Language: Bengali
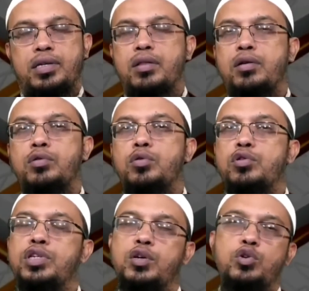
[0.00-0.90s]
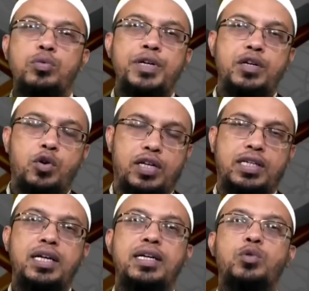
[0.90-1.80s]
সাধারণত অন্য যে কোনো সময় এটি করা
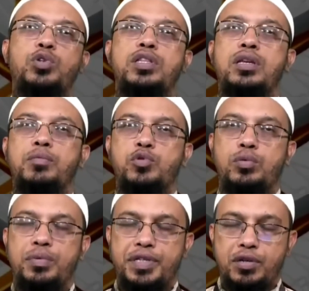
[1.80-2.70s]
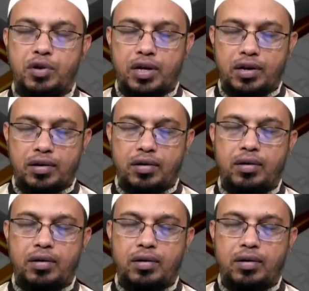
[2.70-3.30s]
যায় কিন্তু শীতের মৌসুমে বেশি করার